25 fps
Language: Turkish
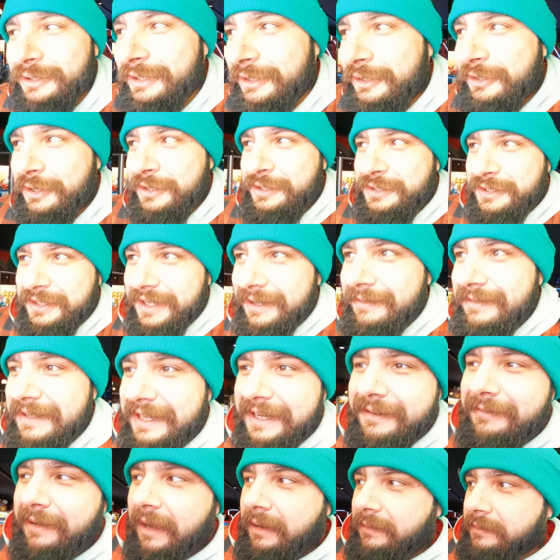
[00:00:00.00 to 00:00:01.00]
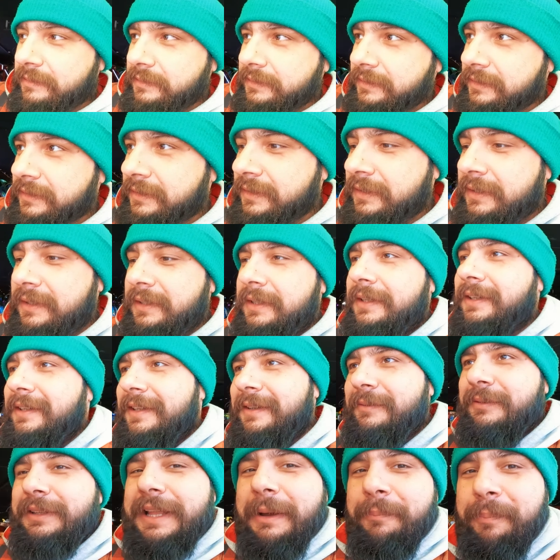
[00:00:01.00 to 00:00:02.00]
roller coaster'a binelim
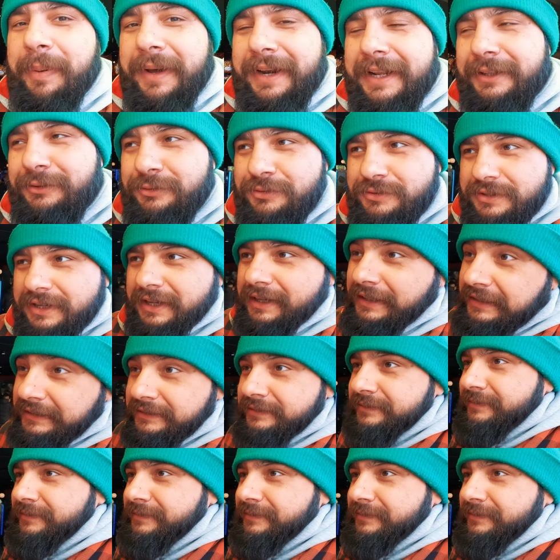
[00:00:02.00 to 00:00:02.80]
abi. Ulan para tuza.